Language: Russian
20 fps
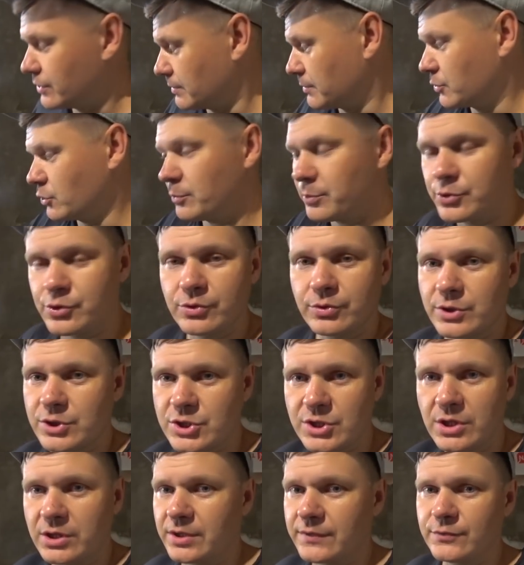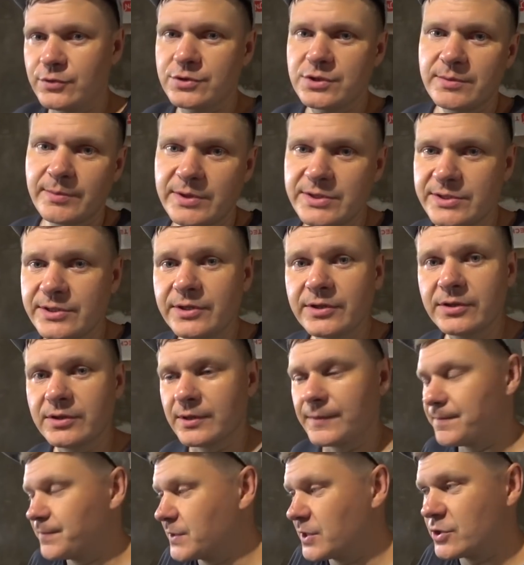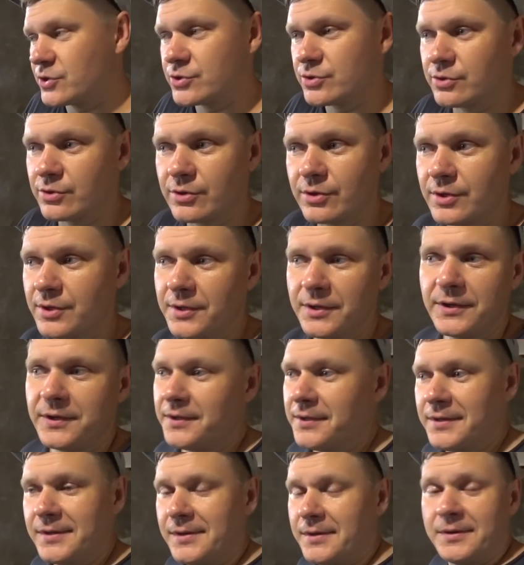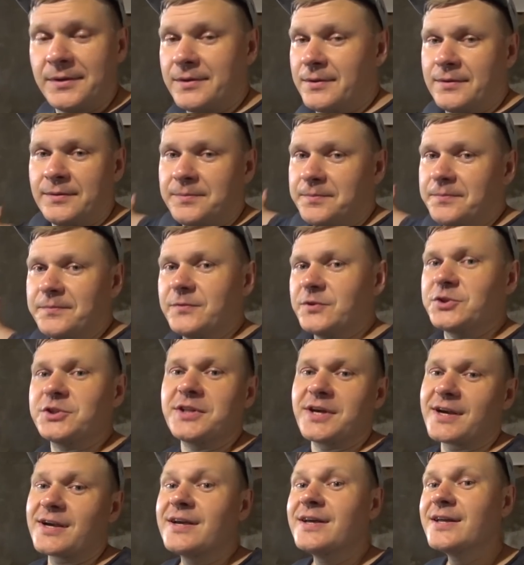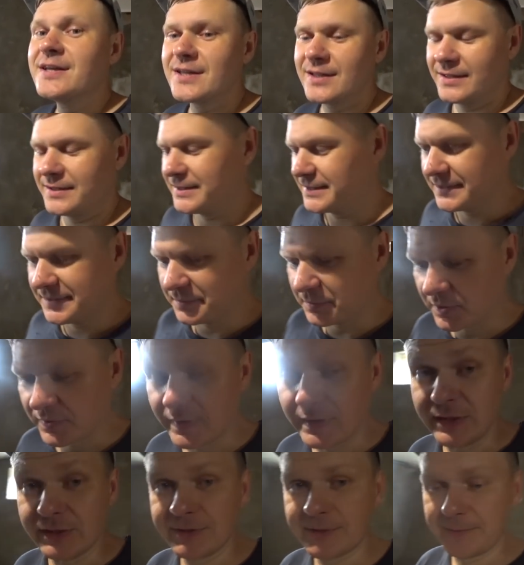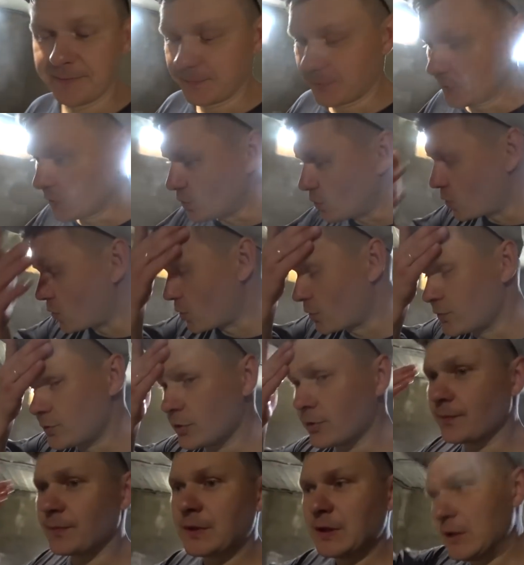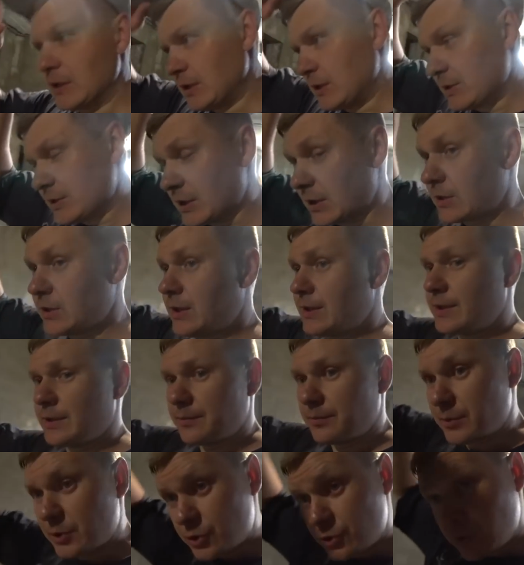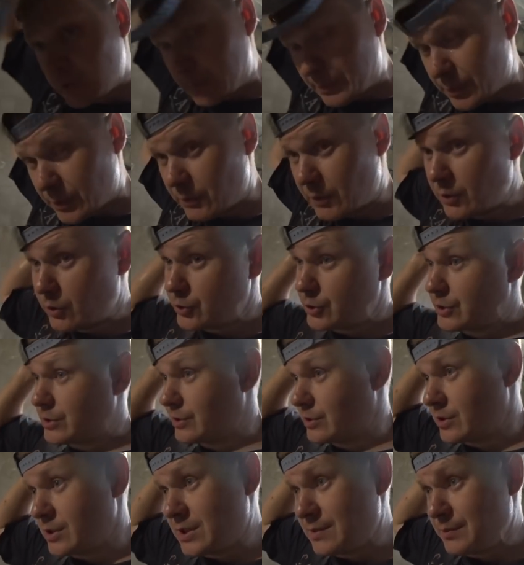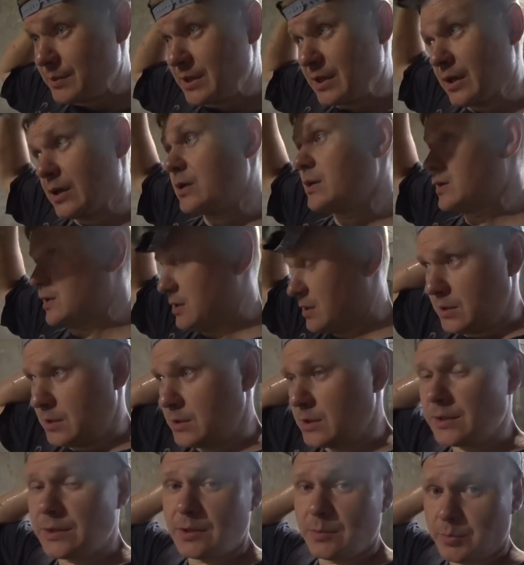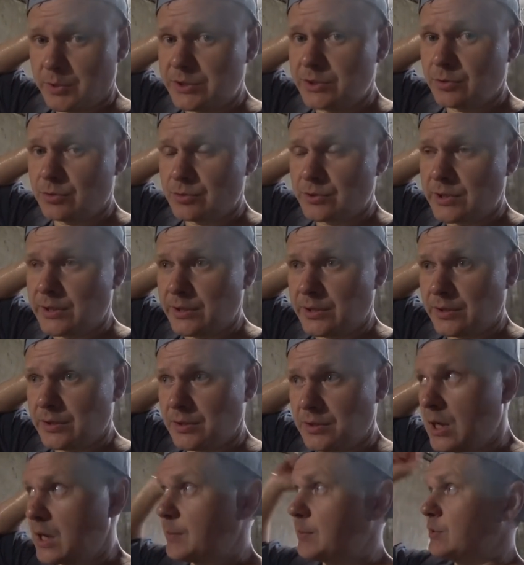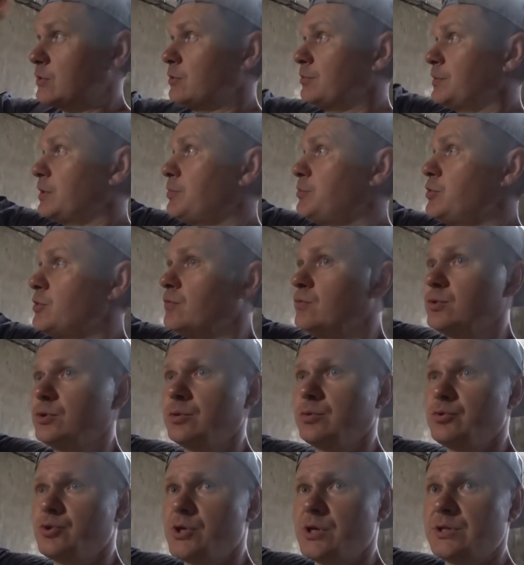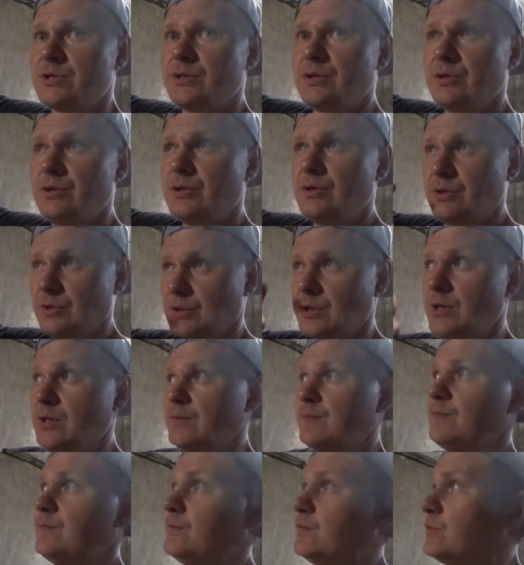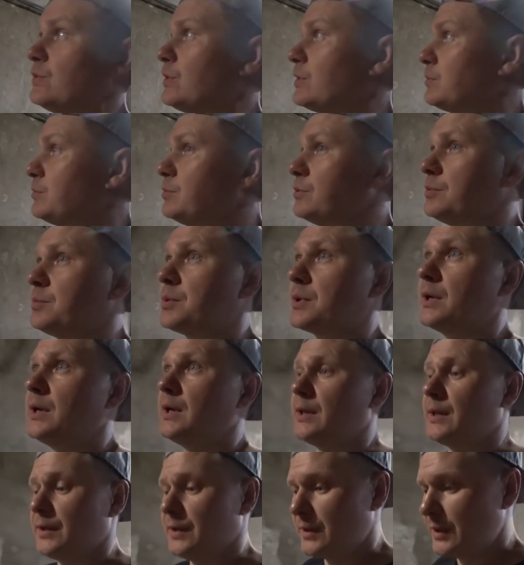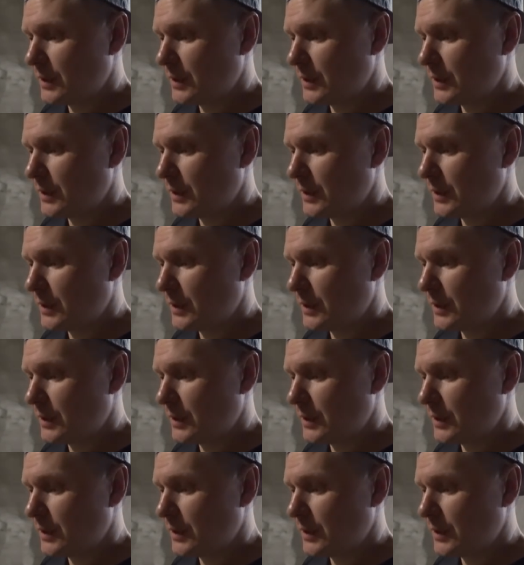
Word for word: Там кнопочку нажал, она все сама сделала. Так что вот так. Похвалился. О, все. Так, ладно, пошел я проволочить рамки. И надо на пасеку сгонять. А потом добьем вот эту часть. Да, вот так будет правильно.